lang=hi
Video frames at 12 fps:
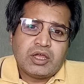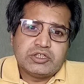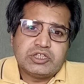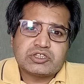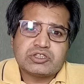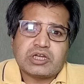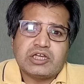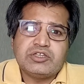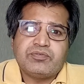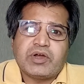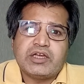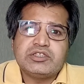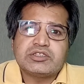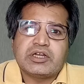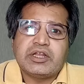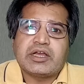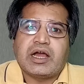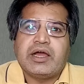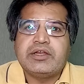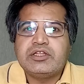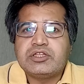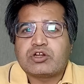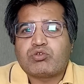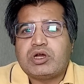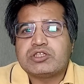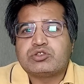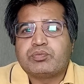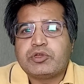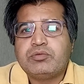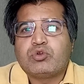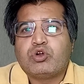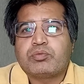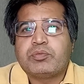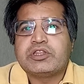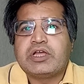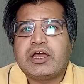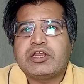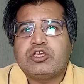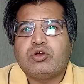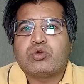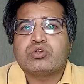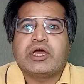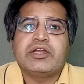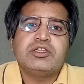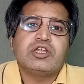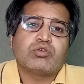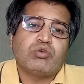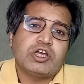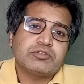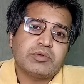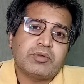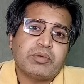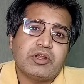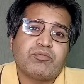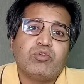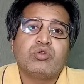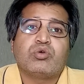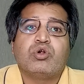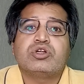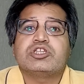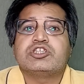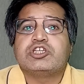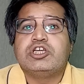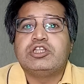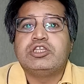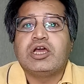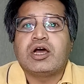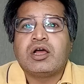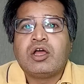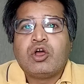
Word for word: जस्टिस काजी फ़ायद ईसा ने एक आइनी दरख्वास्त सुप्रीम कोर्ट में दायर की और उस आइनी दरख्वास्त पर फिर फुल कोर्ट तश्कील दिया